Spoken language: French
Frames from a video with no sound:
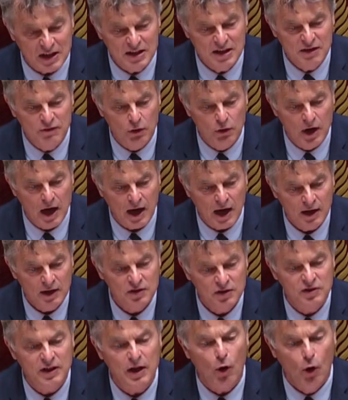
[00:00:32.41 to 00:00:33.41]
niveaux-là,
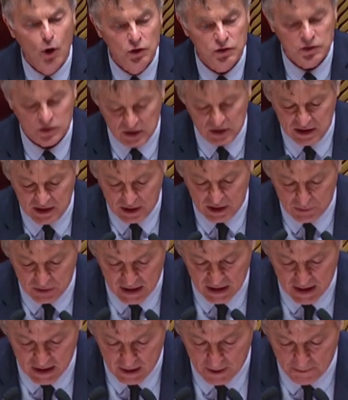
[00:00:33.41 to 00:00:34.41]
c'est aussi
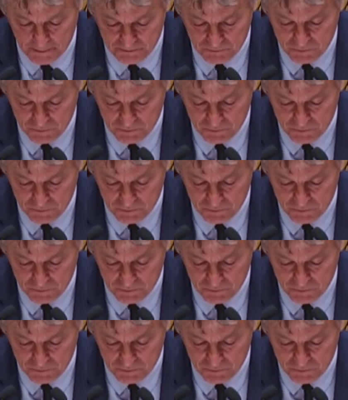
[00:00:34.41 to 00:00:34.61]
criminel.